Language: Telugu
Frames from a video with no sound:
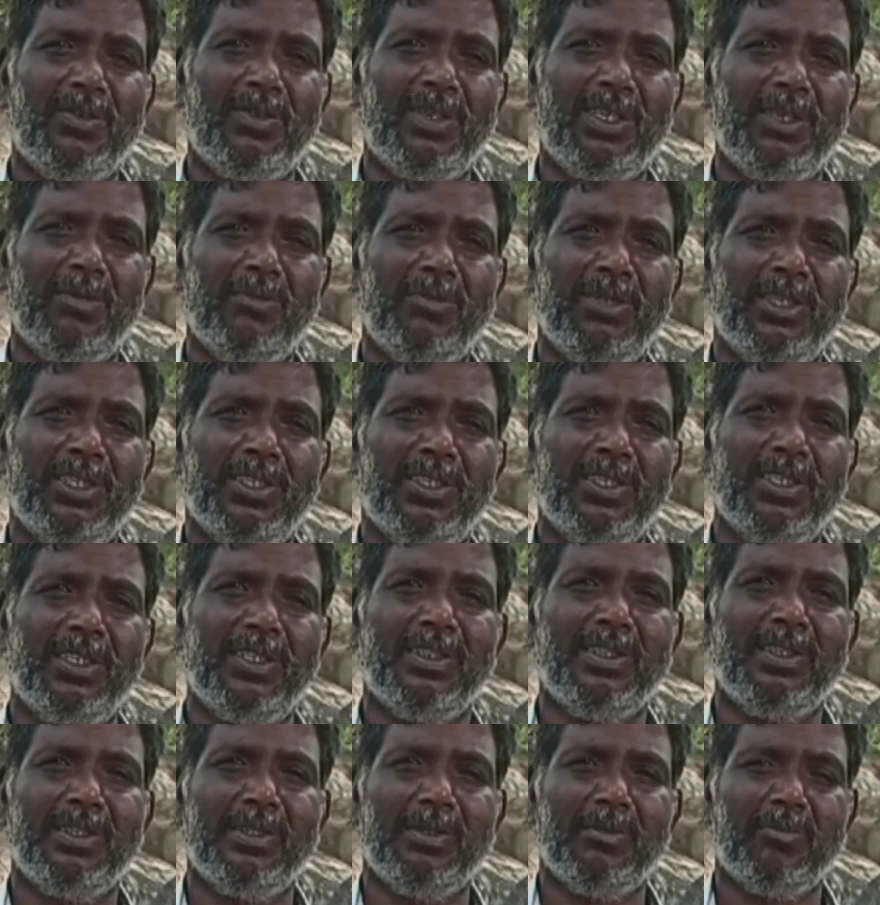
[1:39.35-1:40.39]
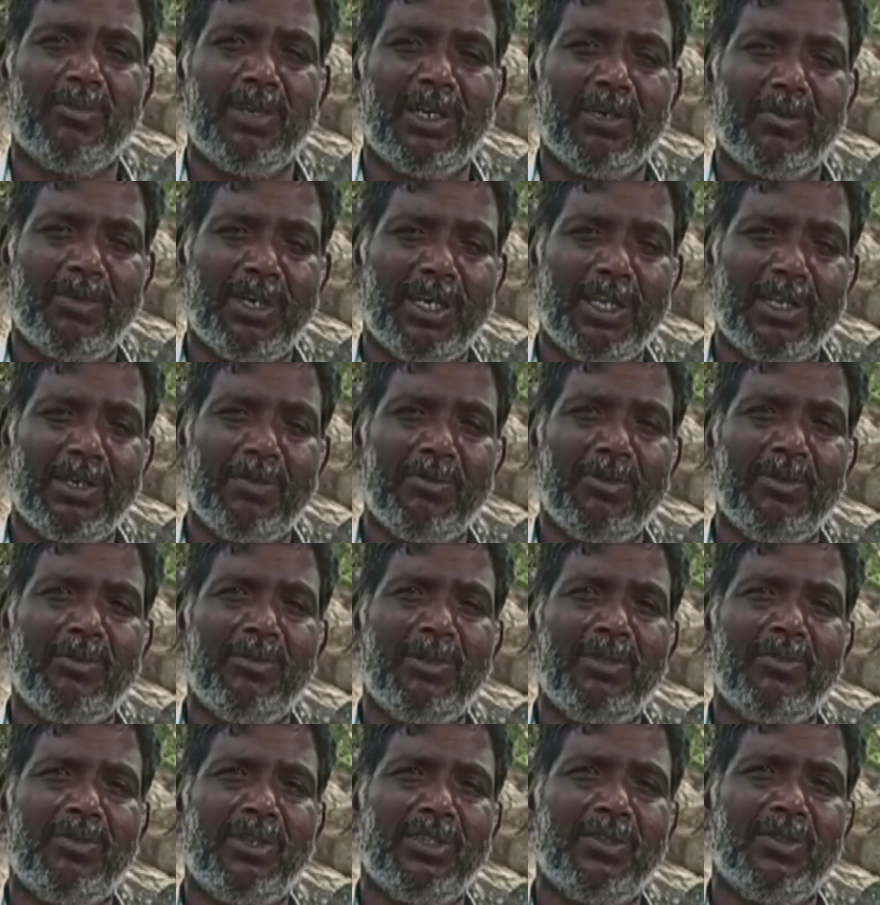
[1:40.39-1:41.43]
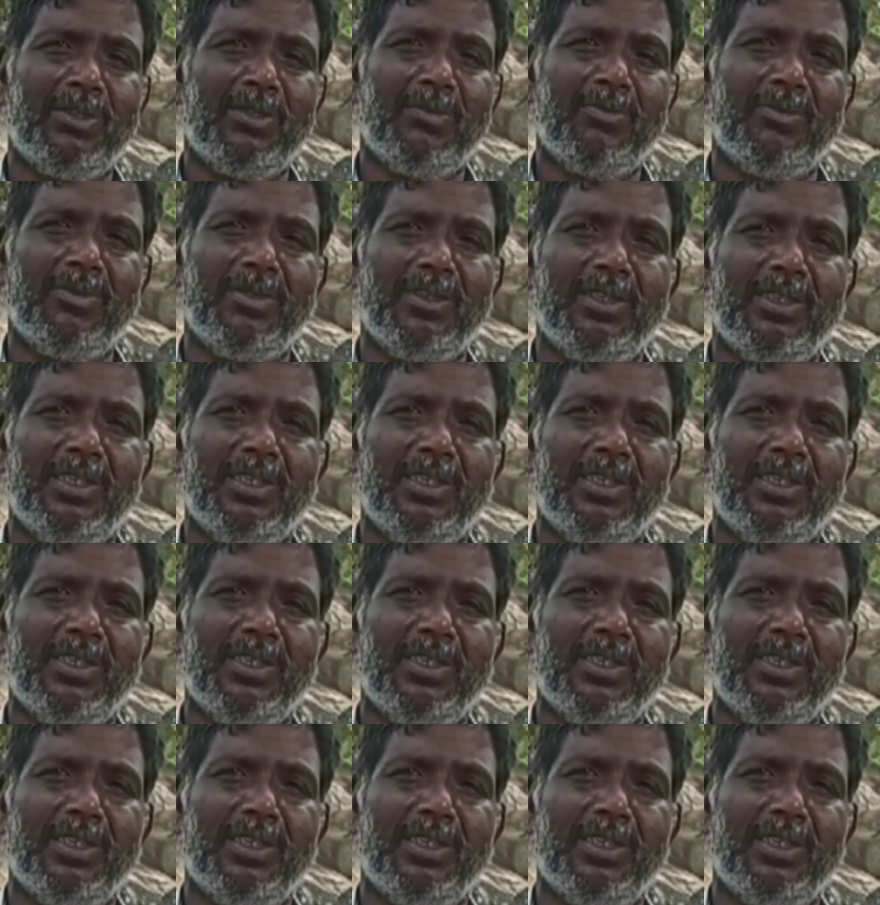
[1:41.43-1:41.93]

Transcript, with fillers: ఎవరు ఏం చేస్తారు మా బాధని మేము ఏం పడుతున్నాం